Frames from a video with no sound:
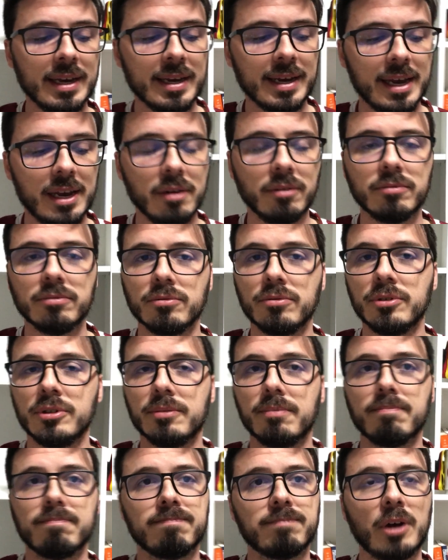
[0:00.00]
E ele é um dos,
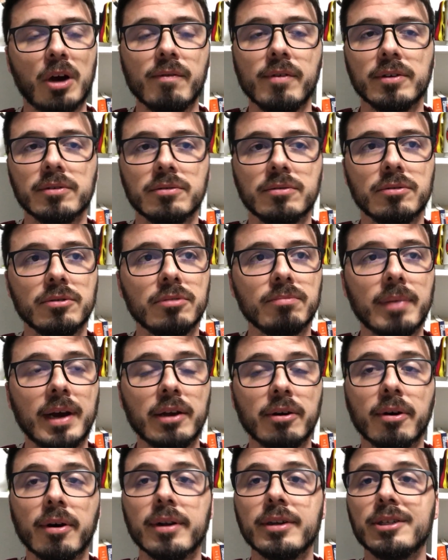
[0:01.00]
talvez, um dos
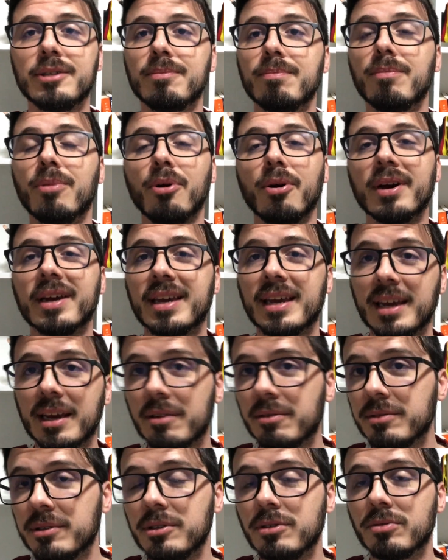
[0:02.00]
maiores
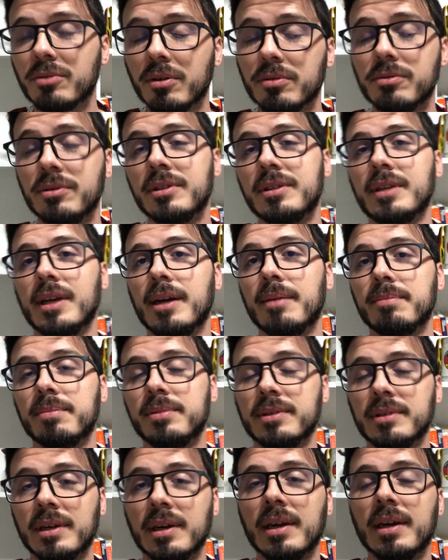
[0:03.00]
blogueiros de todos os
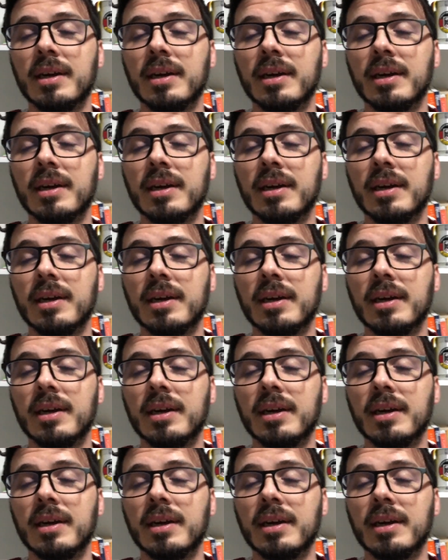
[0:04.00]
tempos.